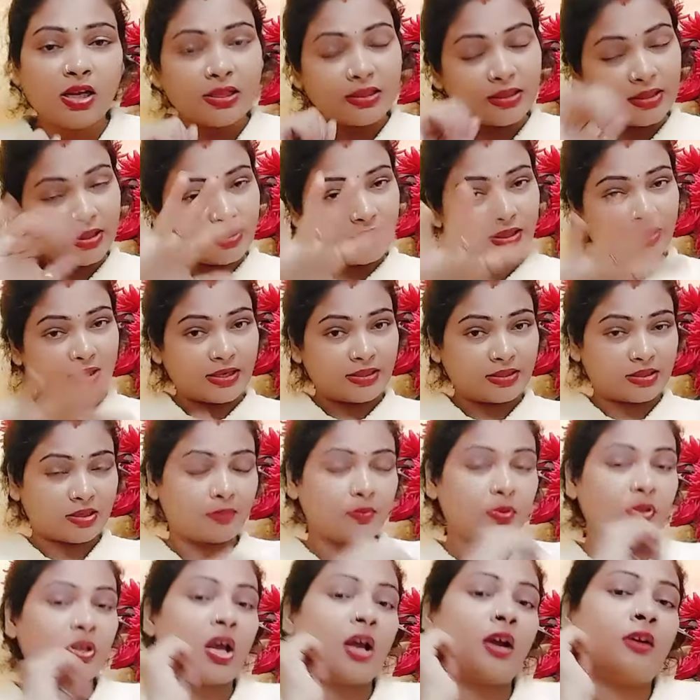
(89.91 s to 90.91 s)
देखिएगा इस
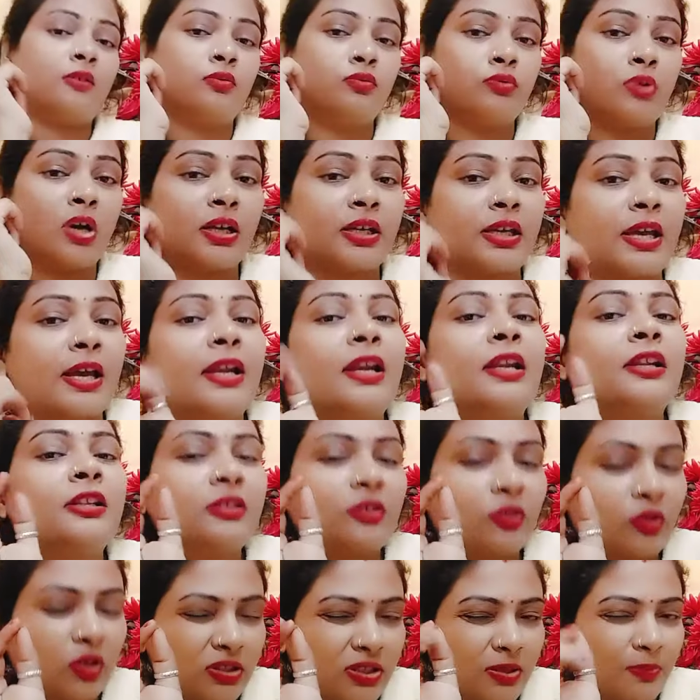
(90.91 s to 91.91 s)
अभी यहाँ हुआ क्या है लेकिन
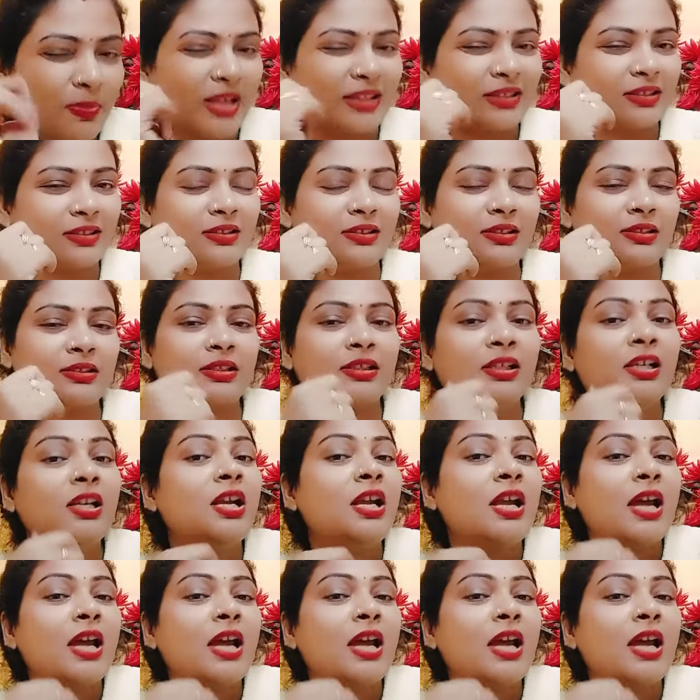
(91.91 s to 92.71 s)
थोड़ा सा बात कर लेते हैं